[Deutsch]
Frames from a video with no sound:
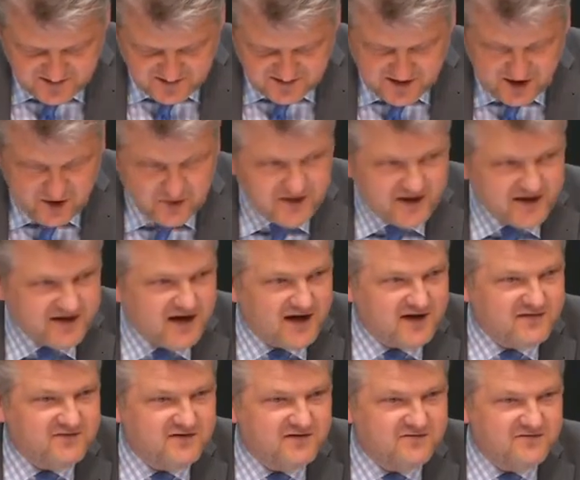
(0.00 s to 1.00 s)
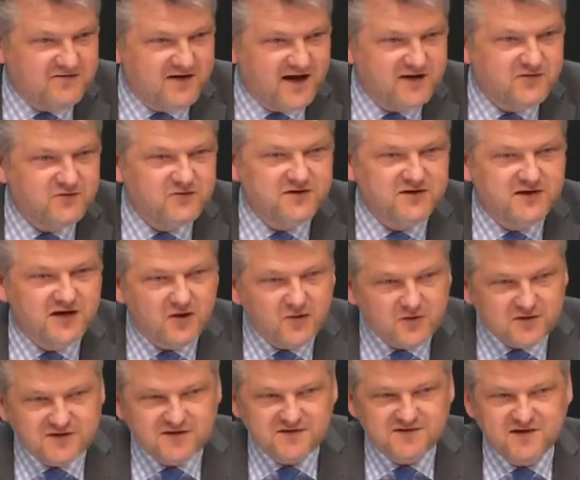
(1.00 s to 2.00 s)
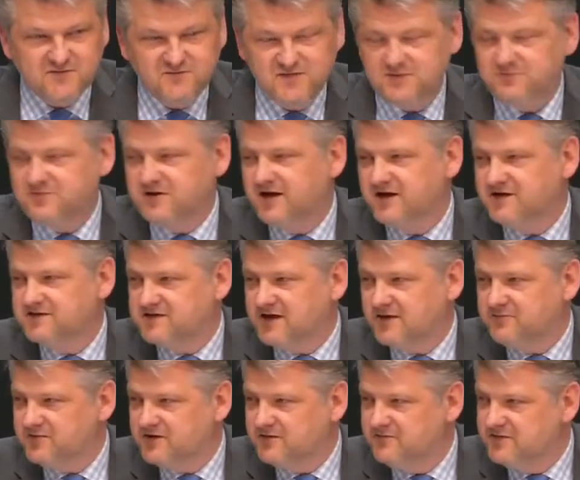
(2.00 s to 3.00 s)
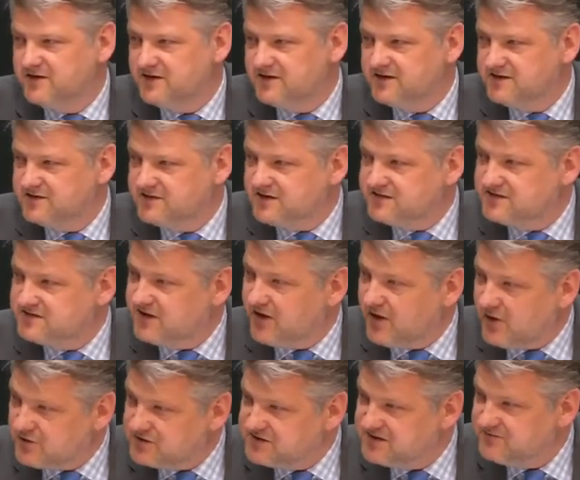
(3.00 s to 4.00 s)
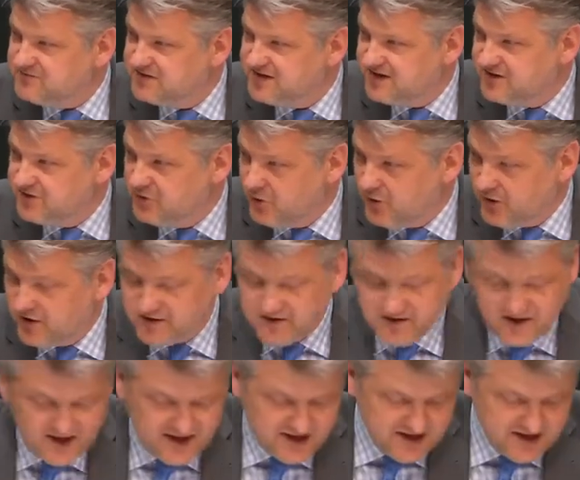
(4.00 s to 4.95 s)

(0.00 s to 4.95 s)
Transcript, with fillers: wir genau danach verfahren. Und genau in dieser MIPLA ist abgebildet, dass auch dem G9